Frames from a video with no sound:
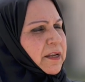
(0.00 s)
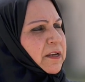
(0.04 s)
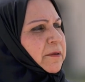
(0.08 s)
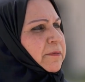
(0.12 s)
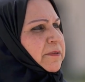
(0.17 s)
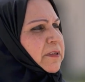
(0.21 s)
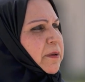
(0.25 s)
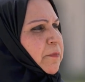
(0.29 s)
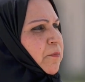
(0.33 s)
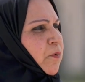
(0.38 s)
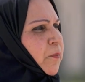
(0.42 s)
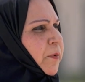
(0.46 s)
يعني
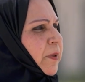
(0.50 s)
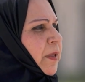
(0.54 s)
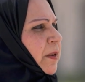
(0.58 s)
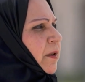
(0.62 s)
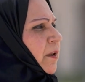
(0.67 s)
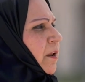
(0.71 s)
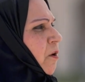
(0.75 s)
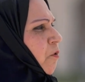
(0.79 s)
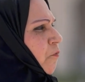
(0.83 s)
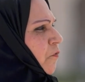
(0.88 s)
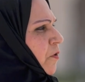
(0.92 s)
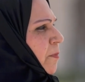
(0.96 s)
مثلا
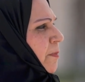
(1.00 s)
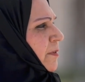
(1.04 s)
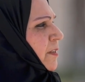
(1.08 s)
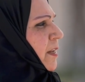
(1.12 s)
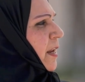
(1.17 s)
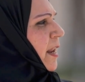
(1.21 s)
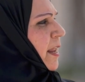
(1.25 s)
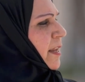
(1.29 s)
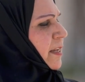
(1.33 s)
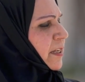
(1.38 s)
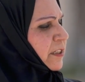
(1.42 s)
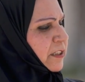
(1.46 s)
ممكن لو في
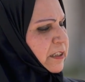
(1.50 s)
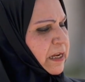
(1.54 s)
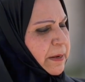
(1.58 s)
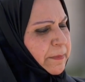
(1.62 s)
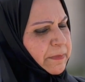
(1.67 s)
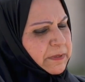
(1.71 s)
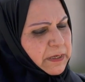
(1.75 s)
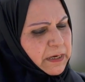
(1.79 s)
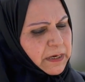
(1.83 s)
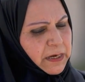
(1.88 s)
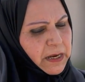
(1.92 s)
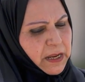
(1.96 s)
مثلا اي شيء
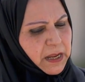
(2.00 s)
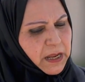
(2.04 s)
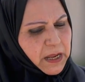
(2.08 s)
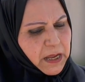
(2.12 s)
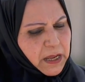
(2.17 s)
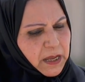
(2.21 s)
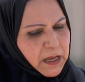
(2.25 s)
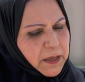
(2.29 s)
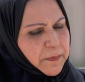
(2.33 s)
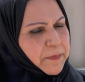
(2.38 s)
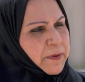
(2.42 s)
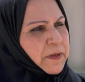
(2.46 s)
مثلا
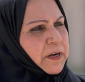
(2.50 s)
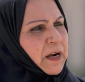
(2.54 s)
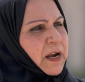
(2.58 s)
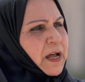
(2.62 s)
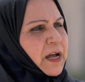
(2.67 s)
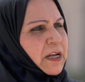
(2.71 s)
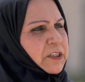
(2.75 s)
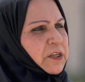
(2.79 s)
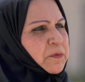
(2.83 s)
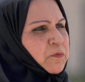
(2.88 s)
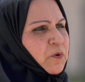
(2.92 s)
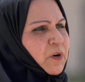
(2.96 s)
كبير
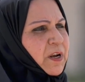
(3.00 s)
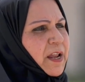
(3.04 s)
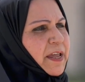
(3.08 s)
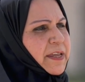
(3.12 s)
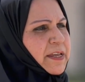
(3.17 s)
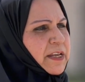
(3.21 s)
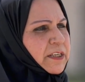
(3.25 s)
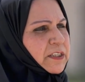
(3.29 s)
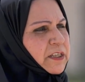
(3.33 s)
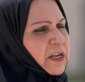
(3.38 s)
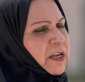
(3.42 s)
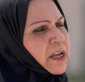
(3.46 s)
الحجم ولا
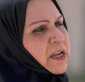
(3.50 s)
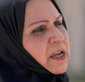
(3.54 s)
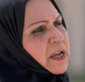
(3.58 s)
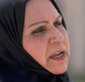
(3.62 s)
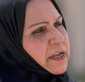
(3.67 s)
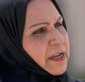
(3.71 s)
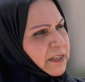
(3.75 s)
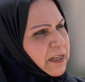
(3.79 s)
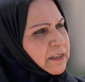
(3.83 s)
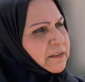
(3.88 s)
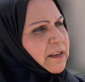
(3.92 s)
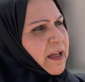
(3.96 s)
اي شيء
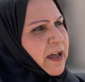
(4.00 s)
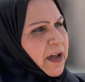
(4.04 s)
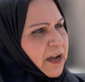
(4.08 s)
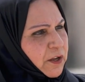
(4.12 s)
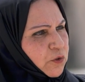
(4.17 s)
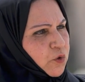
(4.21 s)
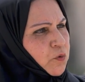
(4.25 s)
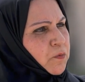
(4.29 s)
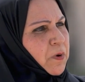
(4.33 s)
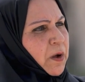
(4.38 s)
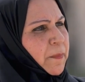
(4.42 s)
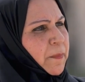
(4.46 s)
يتساعدوا